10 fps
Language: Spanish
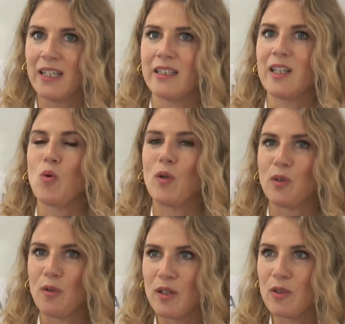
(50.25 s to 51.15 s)
de
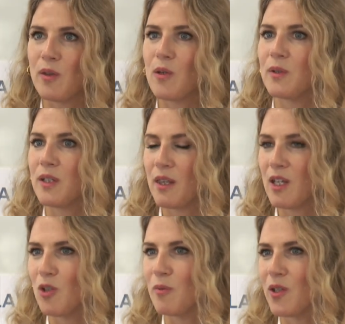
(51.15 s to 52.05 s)

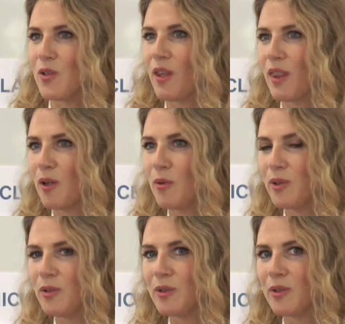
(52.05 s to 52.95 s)
455 millones de euros